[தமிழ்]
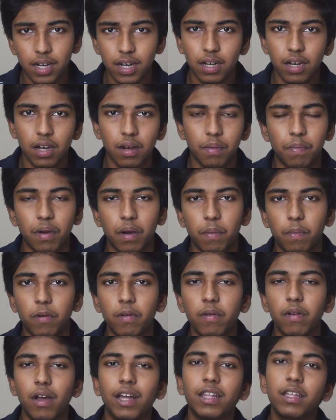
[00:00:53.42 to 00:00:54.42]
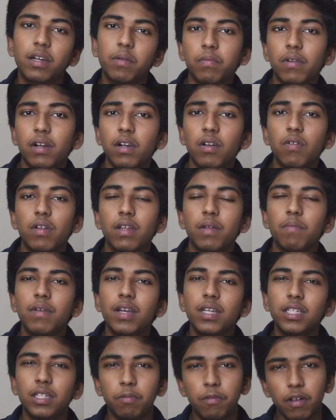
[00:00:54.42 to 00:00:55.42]
தான் என்னென்னு பார்ப்போம் அதுக்கு முன்னாடி ஒரு
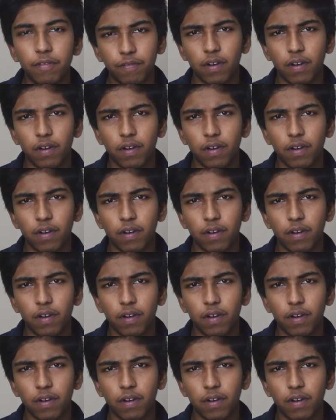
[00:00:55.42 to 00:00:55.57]
இமேஜ் எப்படி